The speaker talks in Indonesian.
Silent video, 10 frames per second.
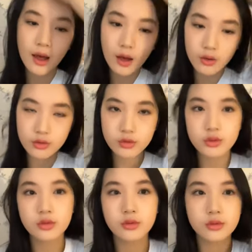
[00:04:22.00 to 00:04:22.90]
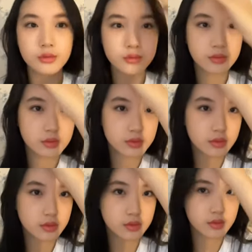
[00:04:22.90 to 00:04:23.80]
aku tuh
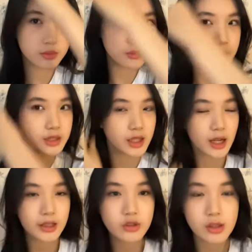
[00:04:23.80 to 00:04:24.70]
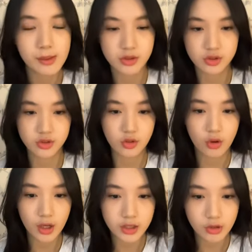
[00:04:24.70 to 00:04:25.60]
bentar lagi udah masuk
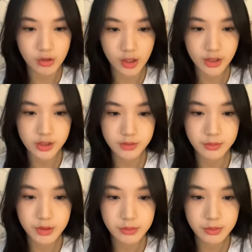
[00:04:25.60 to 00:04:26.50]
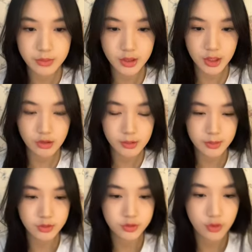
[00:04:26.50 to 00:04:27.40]
sekolah tau guys bener-bener bentar lagi udah
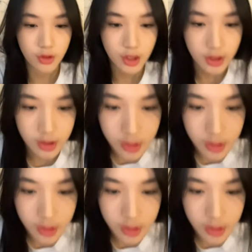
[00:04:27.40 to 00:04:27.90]
masuk sekolah